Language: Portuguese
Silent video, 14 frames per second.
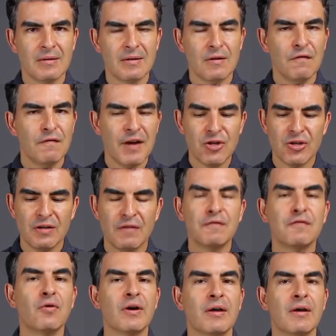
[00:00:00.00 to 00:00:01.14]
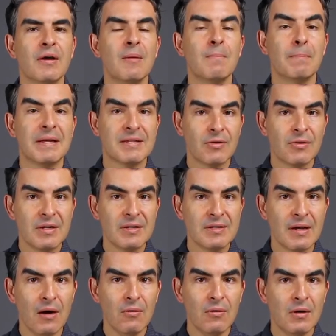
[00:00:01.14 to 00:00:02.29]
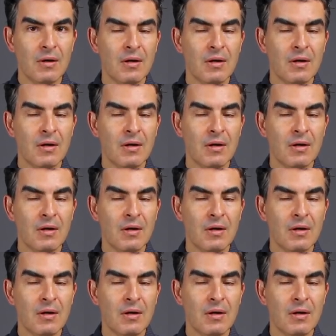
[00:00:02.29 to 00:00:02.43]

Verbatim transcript: Então veja que foi petição inicial,